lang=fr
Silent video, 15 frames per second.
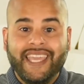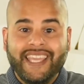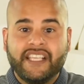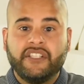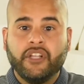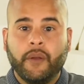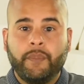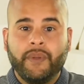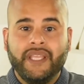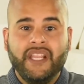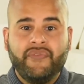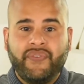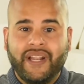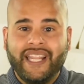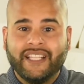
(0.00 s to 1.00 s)
Exemple, il
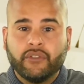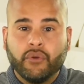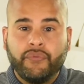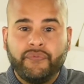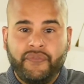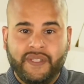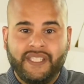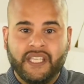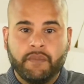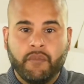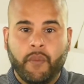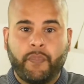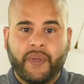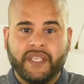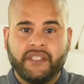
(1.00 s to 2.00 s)
fallait être
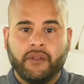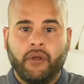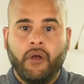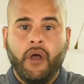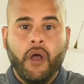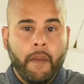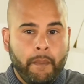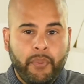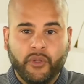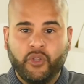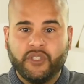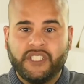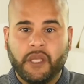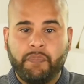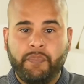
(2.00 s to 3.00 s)
physiquement présent
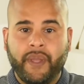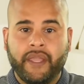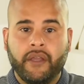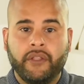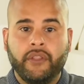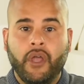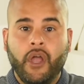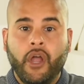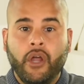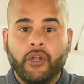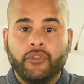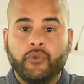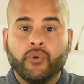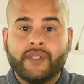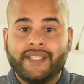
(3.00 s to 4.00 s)
pendant cette période
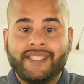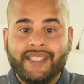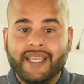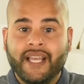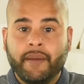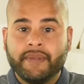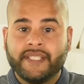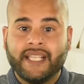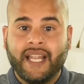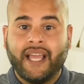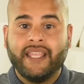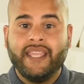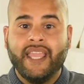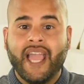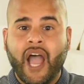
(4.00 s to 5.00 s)
donc si un
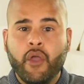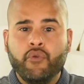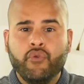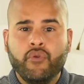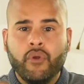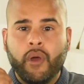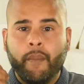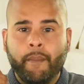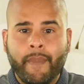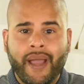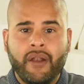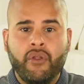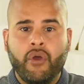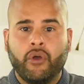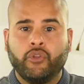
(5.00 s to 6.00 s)
salarié a eu le
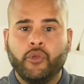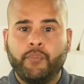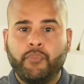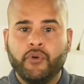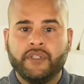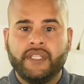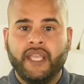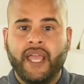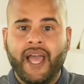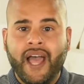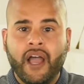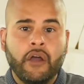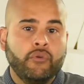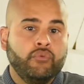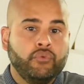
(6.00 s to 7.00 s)
malheur de poser
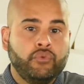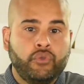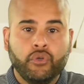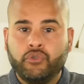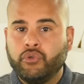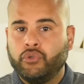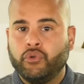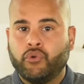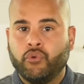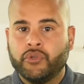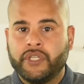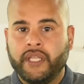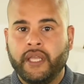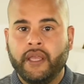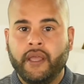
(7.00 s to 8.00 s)
un ou deux jours de
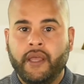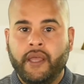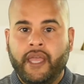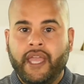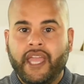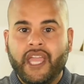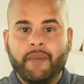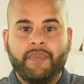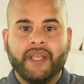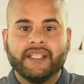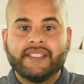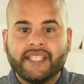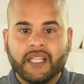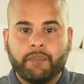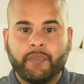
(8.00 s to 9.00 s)
congé, eh bien
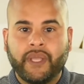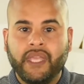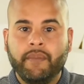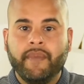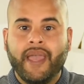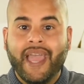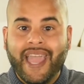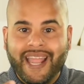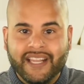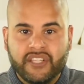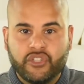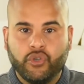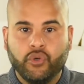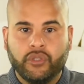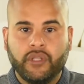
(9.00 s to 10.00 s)
cette prime, elle
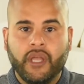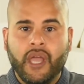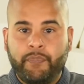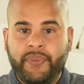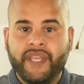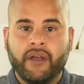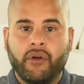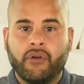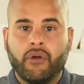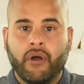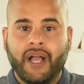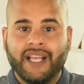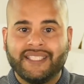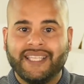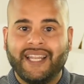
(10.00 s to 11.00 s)
saute. Pire encore,
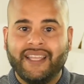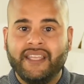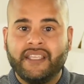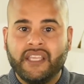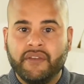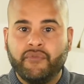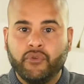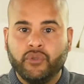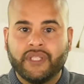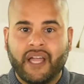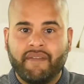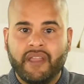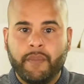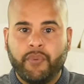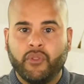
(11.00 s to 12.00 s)
un salarié qui est venu
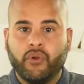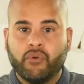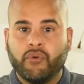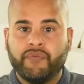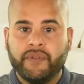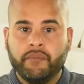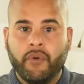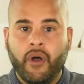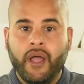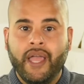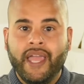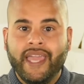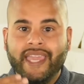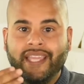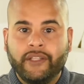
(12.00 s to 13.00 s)
travailler pendant le confinement
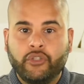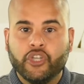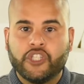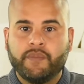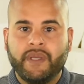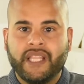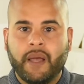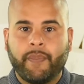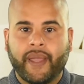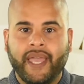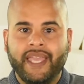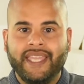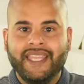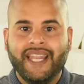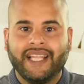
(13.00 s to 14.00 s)
et deux semaines
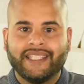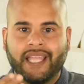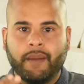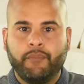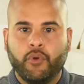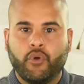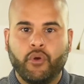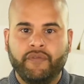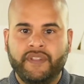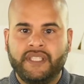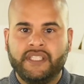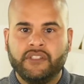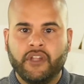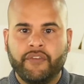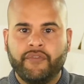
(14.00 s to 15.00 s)
après, il attrape le
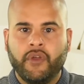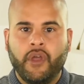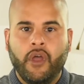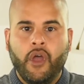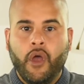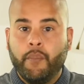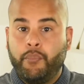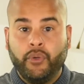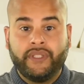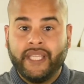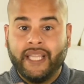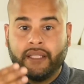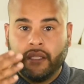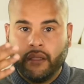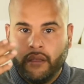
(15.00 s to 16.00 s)
Covid-19,
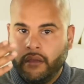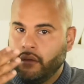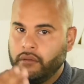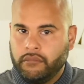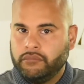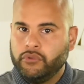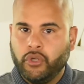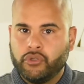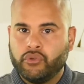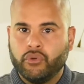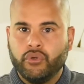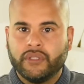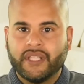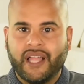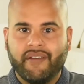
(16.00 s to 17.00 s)
peut-être dans son
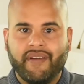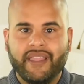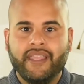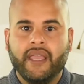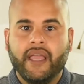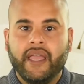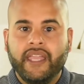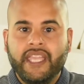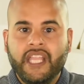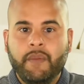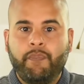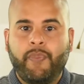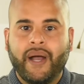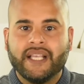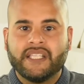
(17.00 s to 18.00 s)
lieu de travail, il
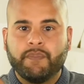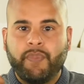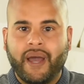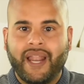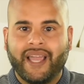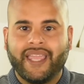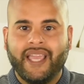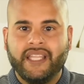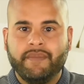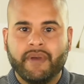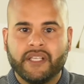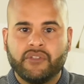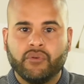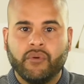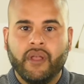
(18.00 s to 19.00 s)
passe par la
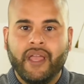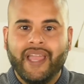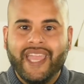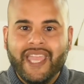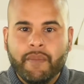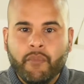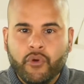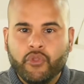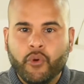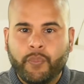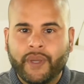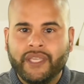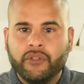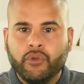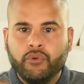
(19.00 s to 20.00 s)
réanimation et
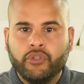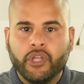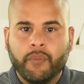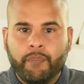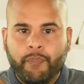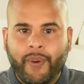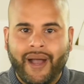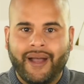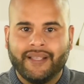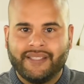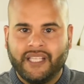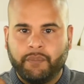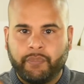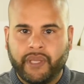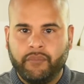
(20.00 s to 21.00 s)
Monoprix ne lui donne pas
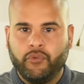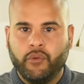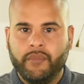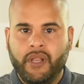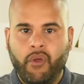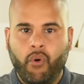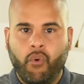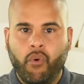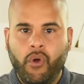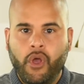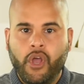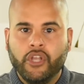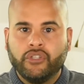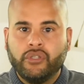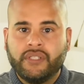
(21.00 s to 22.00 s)
cette prime de 1000 euros.
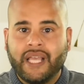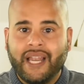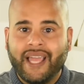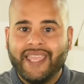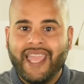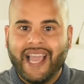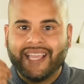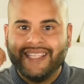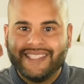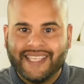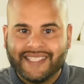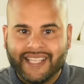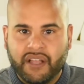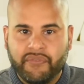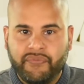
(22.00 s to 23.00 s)
Ce salarié a risqué
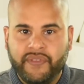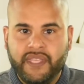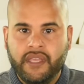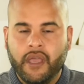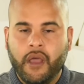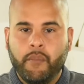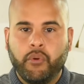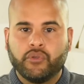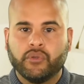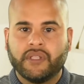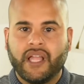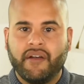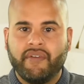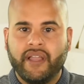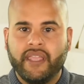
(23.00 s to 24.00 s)
sa vie pour son
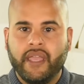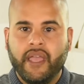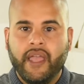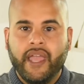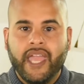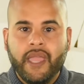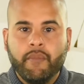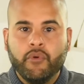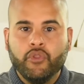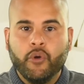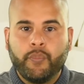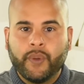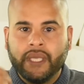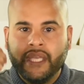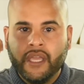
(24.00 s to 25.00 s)
travail et
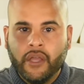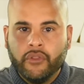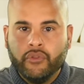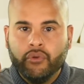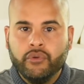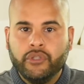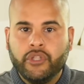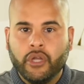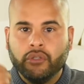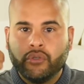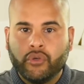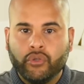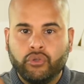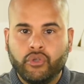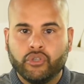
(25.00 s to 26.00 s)
Monoprix ne lui donne
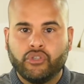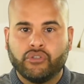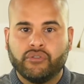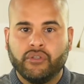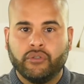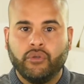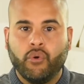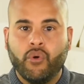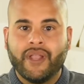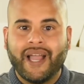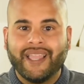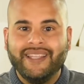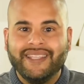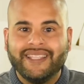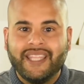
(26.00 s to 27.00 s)
que 260 euros car
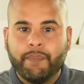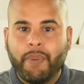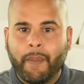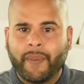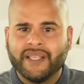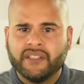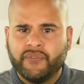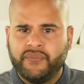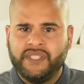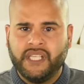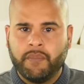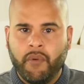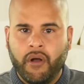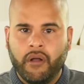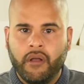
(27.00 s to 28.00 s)
il n'était pas présent
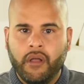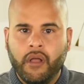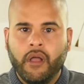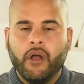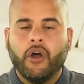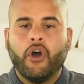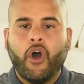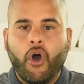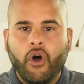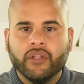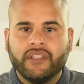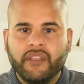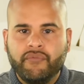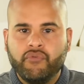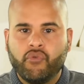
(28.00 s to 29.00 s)
physiquement.
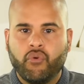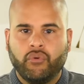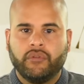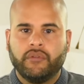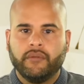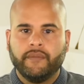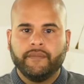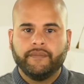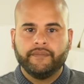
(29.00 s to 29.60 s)
Rendez-vous compte.